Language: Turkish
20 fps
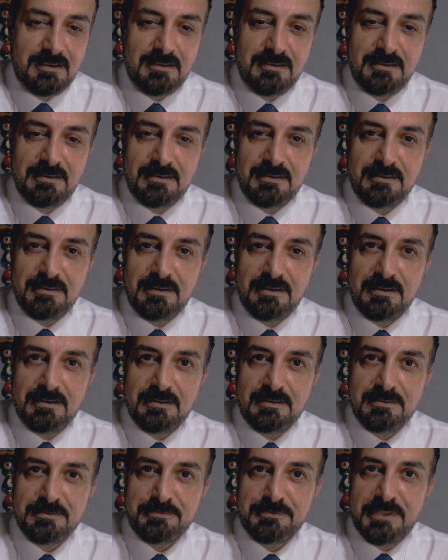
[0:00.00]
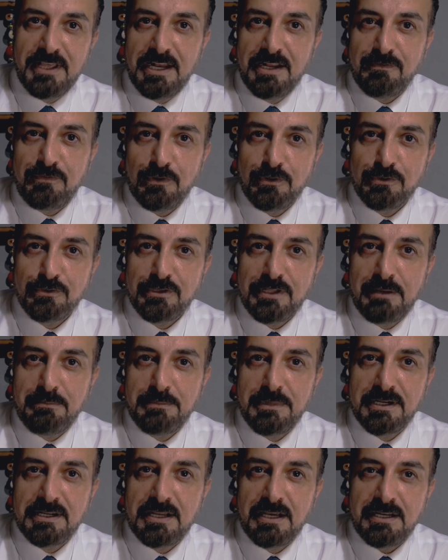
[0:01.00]
e,
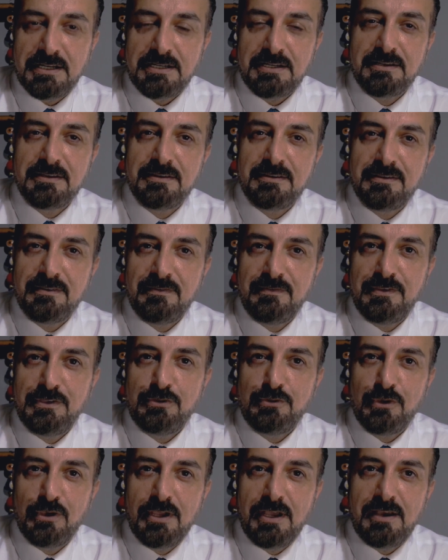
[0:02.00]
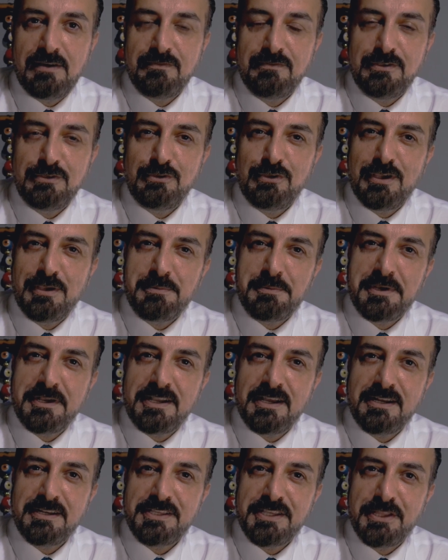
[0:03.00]
telefonundan bakar, videoya. Videoya
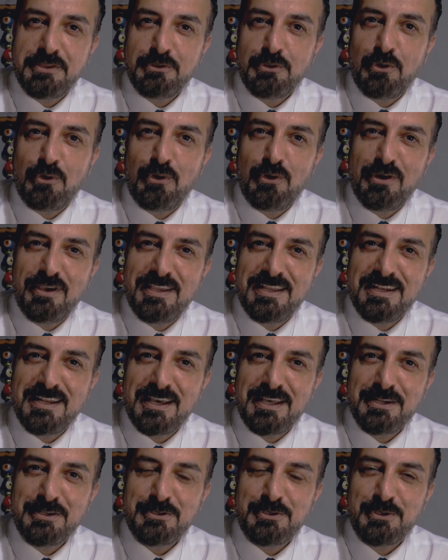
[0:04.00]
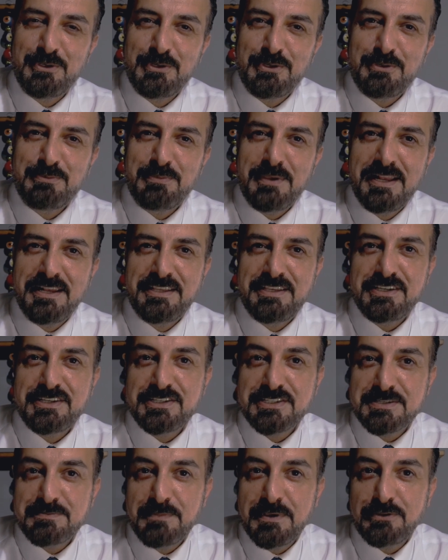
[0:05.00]
bakarken de o ilanı görür. Belki
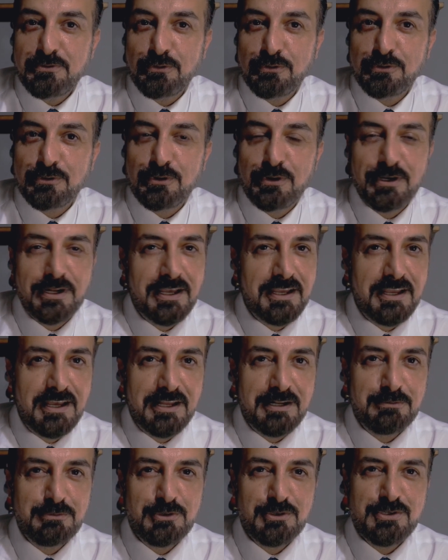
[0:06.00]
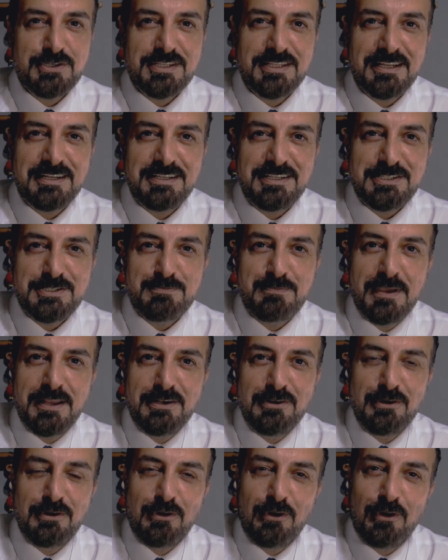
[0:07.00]
kısmet olur ona. Yani bu işler hiç belli